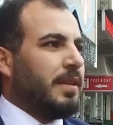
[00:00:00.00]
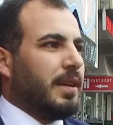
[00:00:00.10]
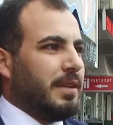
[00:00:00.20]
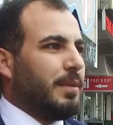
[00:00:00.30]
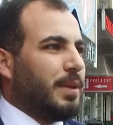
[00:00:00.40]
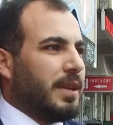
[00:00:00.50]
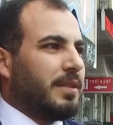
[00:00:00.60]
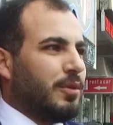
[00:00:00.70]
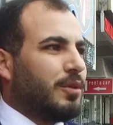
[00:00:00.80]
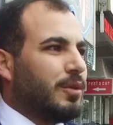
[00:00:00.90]
Yani yapılar
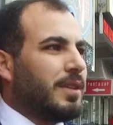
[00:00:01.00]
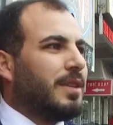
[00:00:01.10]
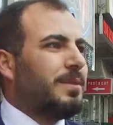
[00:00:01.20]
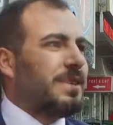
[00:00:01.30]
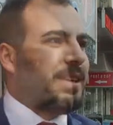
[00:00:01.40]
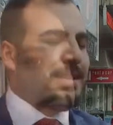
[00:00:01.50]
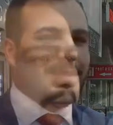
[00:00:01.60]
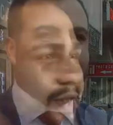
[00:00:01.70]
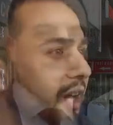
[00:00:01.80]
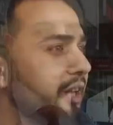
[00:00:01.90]
kontrol edilebilir yani.
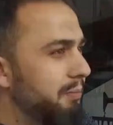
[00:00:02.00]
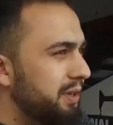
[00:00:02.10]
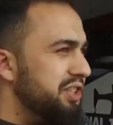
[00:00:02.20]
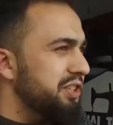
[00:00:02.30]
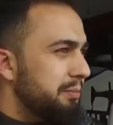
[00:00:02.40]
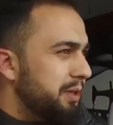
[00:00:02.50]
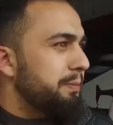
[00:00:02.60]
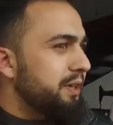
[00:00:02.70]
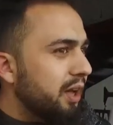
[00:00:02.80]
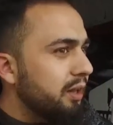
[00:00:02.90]
Sağlamlaştırılabilir
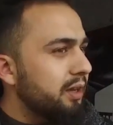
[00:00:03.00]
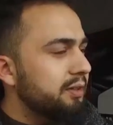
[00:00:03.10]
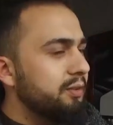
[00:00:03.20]
binalar